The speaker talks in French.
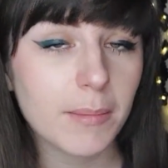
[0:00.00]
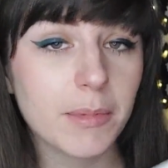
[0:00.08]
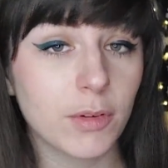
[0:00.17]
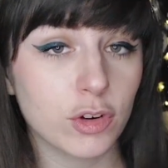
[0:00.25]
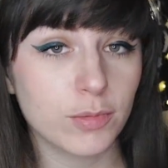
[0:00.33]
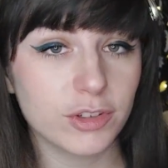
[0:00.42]
Mais
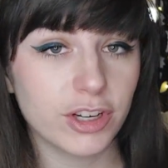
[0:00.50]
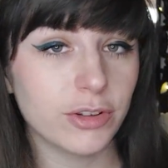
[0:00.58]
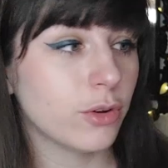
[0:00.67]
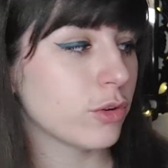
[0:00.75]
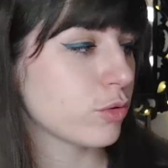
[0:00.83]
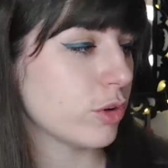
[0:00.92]
franchement
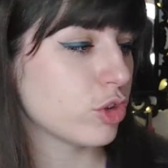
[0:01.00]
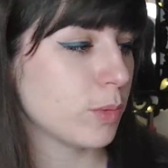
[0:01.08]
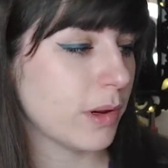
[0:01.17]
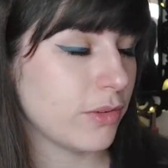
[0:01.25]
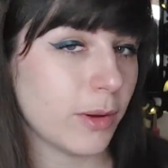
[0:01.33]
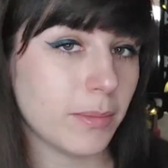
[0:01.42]
j'adore, je crois que je
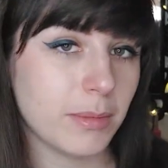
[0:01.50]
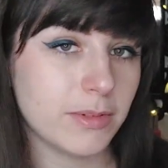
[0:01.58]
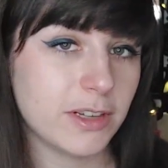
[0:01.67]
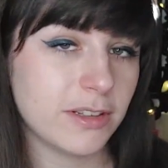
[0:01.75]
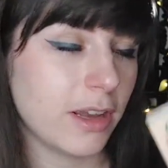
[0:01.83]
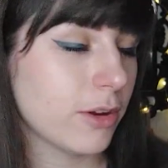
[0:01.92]
préfère même
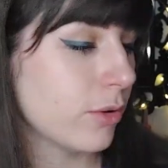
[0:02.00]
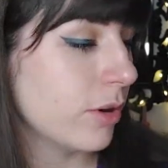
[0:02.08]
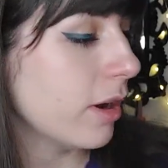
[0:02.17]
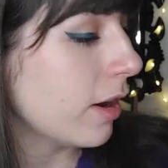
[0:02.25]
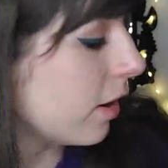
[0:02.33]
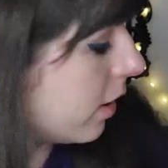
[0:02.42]
cet
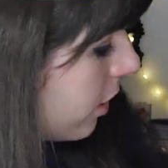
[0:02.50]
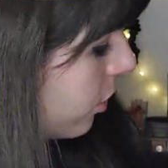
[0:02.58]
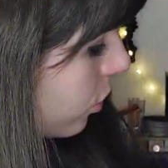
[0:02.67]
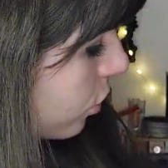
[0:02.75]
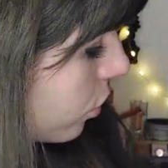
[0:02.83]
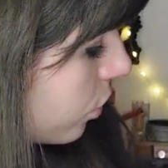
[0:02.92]
arc-là à
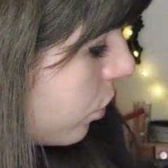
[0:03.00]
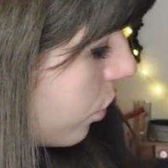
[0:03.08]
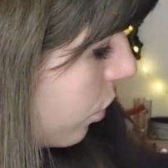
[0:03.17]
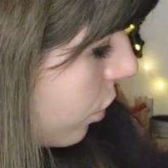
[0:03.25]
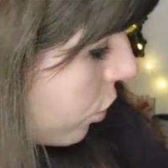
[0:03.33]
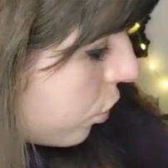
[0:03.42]
l'autre
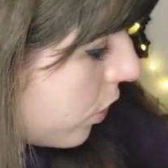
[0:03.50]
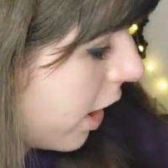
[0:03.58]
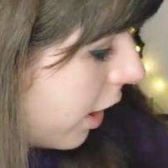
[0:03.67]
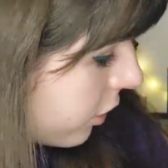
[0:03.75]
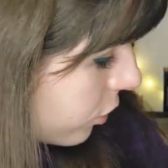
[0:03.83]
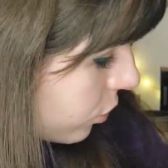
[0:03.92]
euh, l'autre
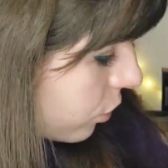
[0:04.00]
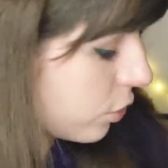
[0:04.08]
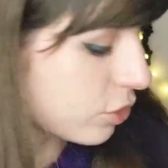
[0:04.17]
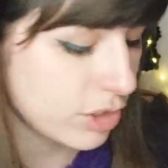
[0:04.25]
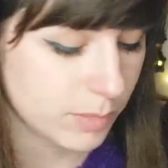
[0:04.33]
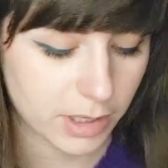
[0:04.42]
arc, donc
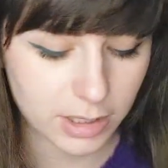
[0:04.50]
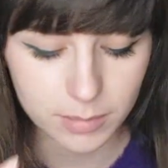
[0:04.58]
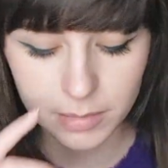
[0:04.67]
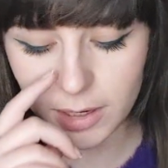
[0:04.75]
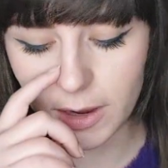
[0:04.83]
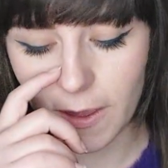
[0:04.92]
j'ai bien
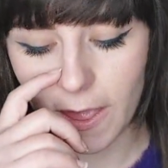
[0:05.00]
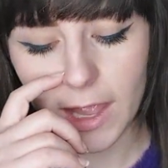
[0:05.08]
aimé.